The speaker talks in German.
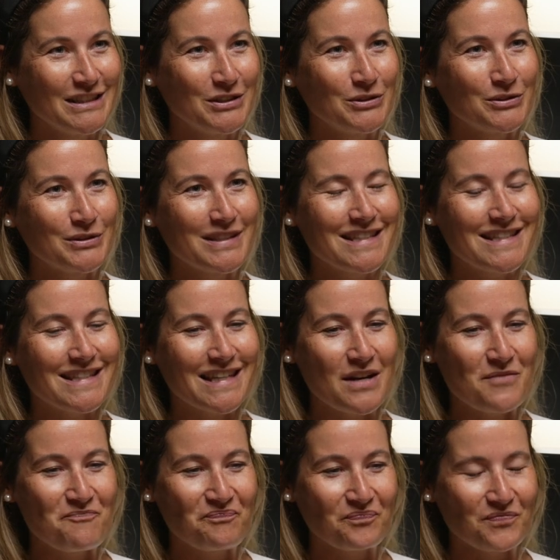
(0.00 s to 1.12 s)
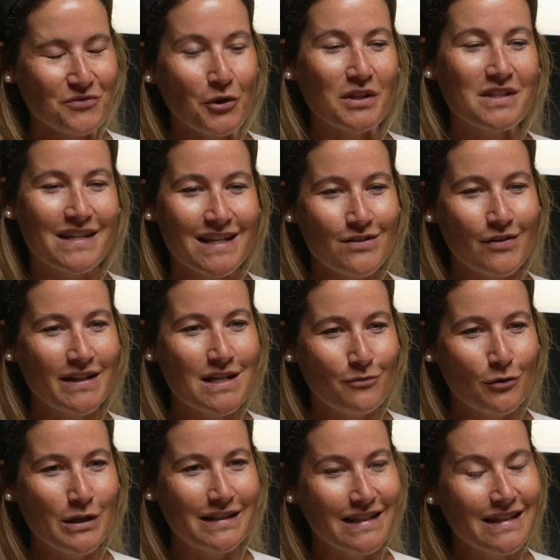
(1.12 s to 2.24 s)
Mhm. Und ähm, nach zehn Jahren in der
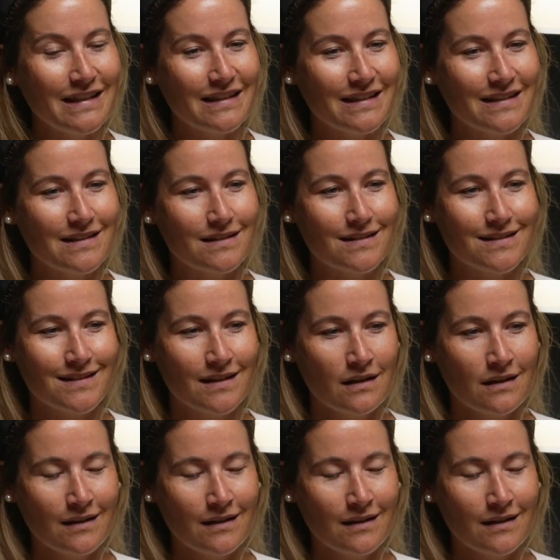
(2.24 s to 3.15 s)
Politik ist es